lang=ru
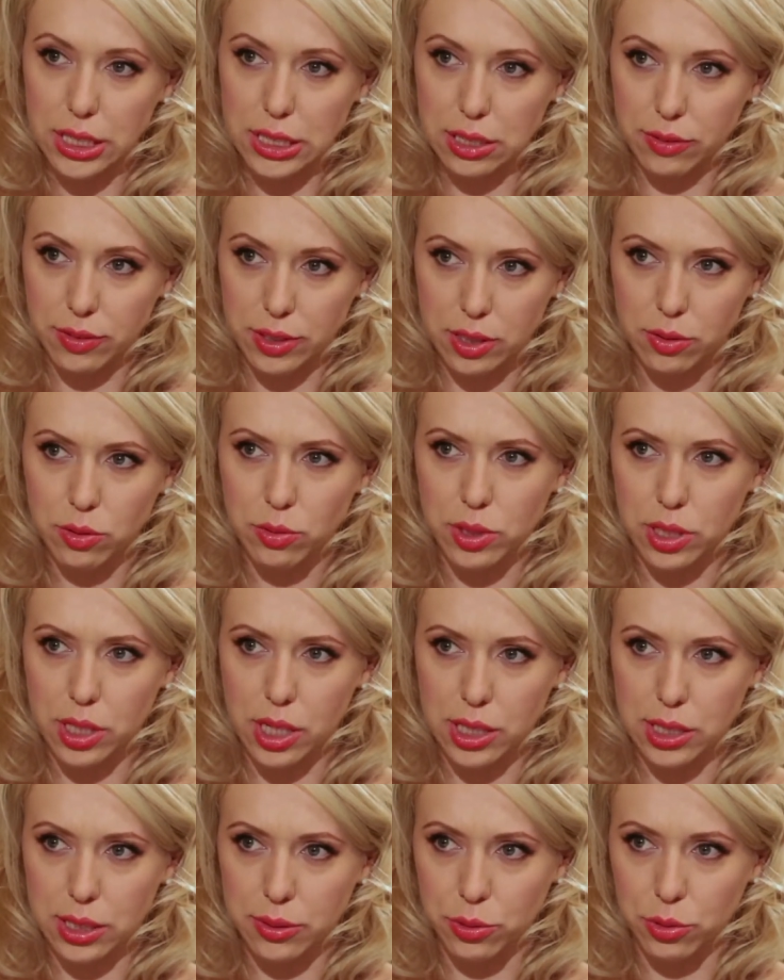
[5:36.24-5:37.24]
лица в основном
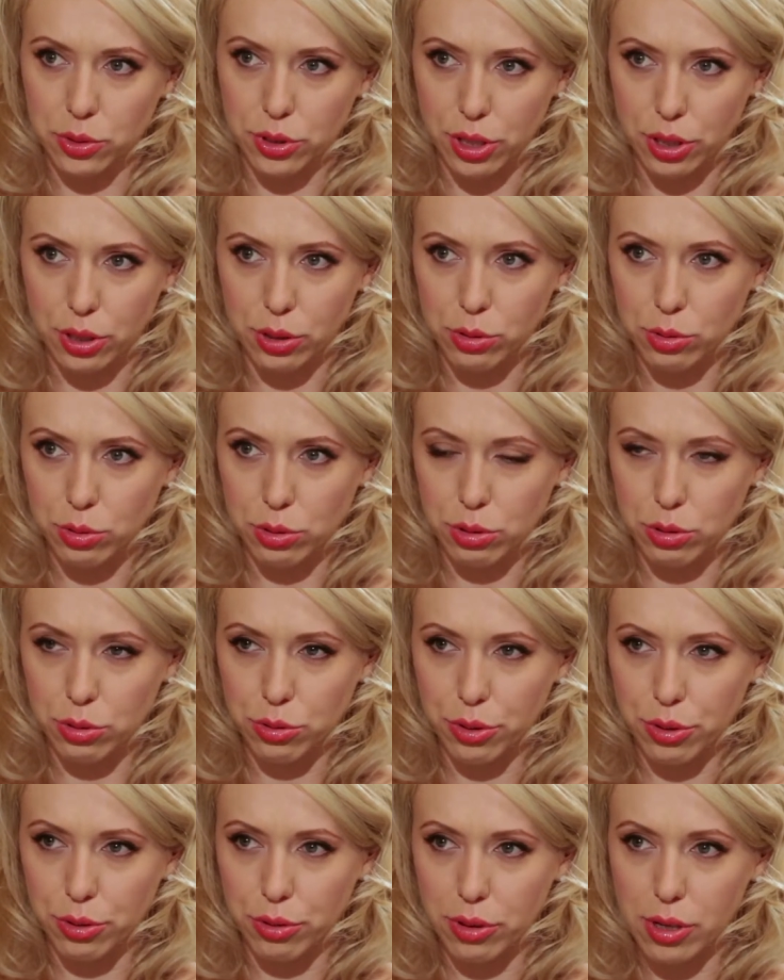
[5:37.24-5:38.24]
заказывают кредитную
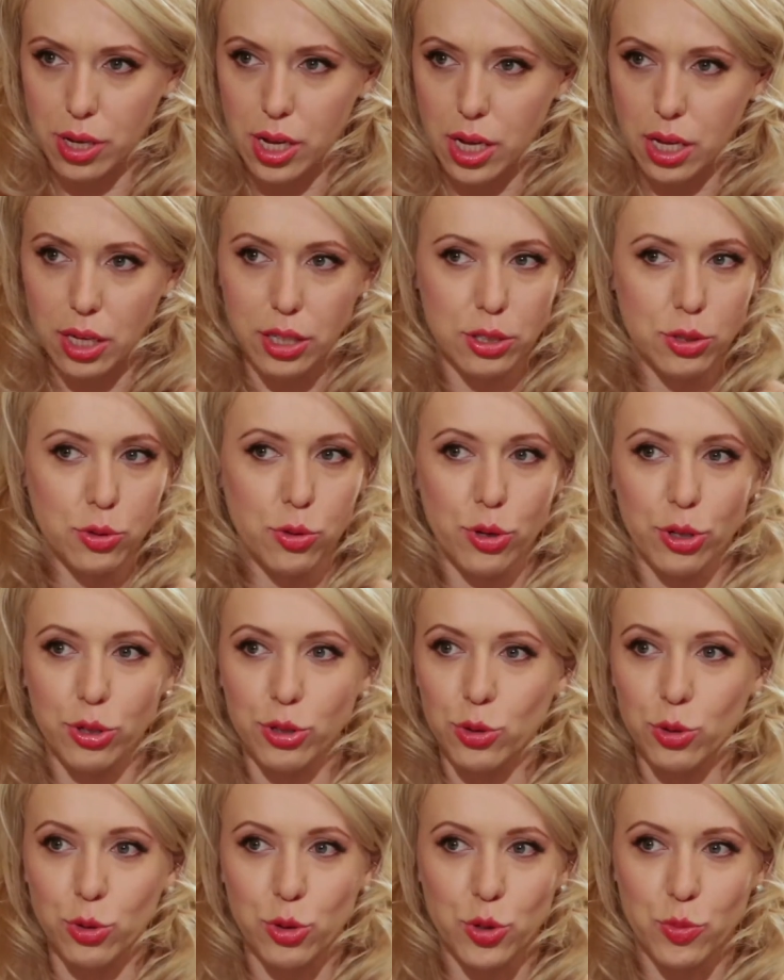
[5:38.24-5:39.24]
историю или
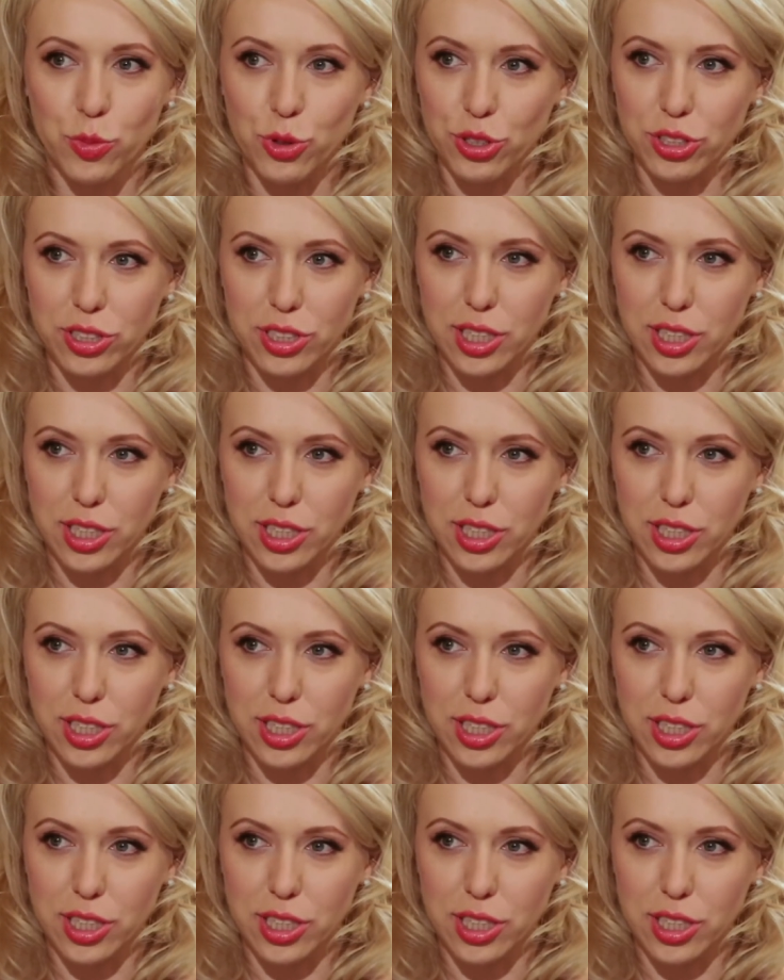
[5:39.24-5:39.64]
скоринг тоже можно